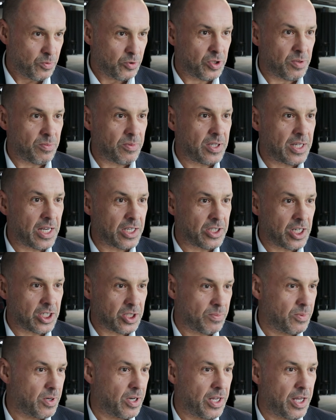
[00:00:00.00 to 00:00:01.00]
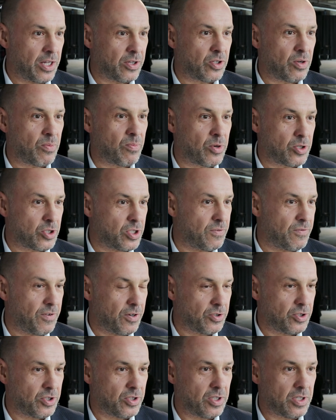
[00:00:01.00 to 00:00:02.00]
Musimy dać naszym klientom
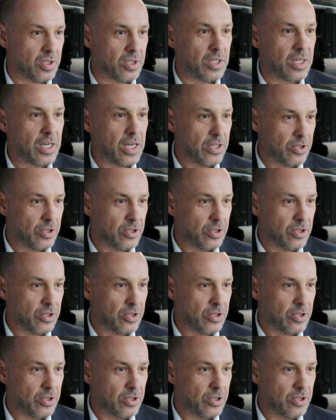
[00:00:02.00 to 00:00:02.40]
możliwości,